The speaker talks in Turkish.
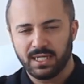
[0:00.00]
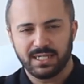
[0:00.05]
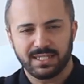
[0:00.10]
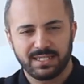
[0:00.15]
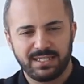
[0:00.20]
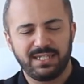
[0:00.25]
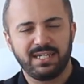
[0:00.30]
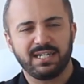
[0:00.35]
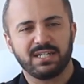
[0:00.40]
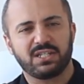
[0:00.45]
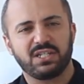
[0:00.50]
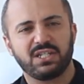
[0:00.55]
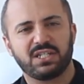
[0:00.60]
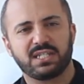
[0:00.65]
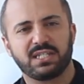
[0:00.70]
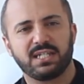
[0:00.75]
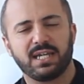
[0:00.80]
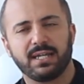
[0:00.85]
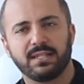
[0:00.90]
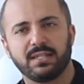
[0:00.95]

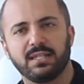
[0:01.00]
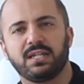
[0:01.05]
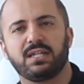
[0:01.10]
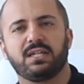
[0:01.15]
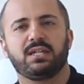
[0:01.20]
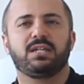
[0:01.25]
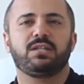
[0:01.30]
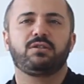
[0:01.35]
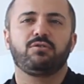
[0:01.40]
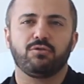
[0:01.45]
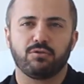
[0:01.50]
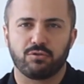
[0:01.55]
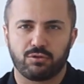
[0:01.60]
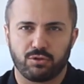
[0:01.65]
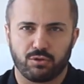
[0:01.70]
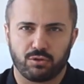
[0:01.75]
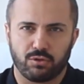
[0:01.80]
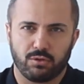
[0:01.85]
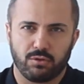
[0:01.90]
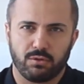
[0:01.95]
Diyetisyenlik gidiyor
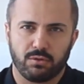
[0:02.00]
diyor.